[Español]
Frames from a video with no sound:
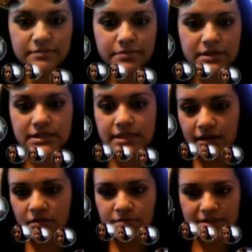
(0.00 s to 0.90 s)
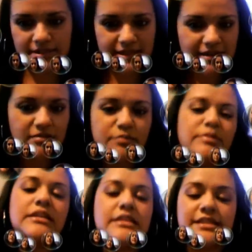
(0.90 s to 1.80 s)
de pensarlo y pensarlo y
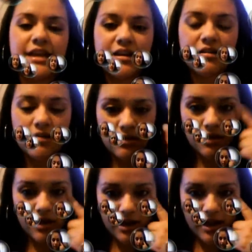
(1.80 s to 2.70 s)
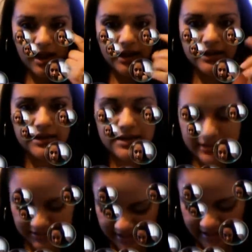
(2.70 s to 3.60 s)
pensarlo, aquí
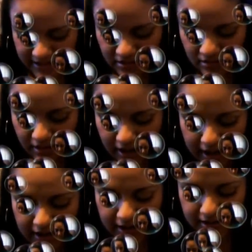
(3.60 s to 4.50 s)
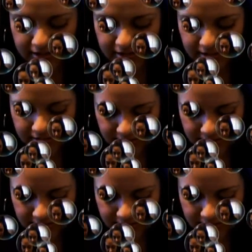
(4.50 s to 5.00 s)
les traigo a las